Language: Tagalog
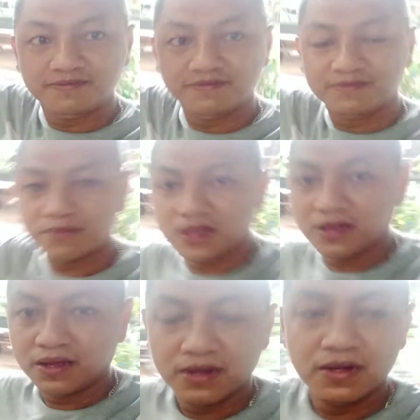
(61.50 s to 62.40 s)
Pero paano
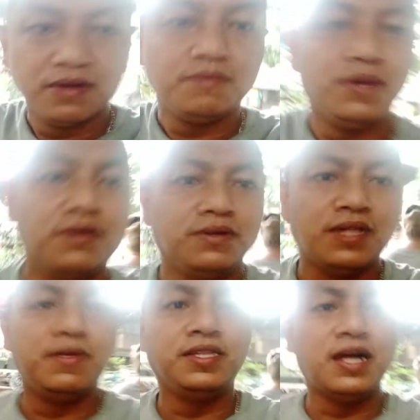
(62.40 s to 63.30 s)
na tatoy? Pero
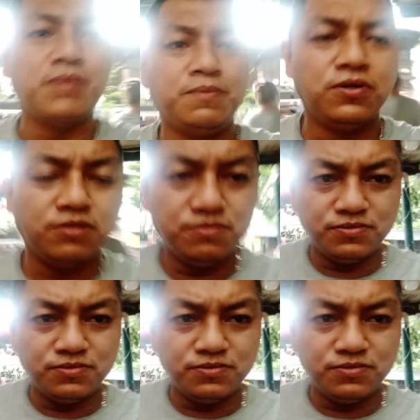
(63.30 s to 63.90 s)
tama-tama po.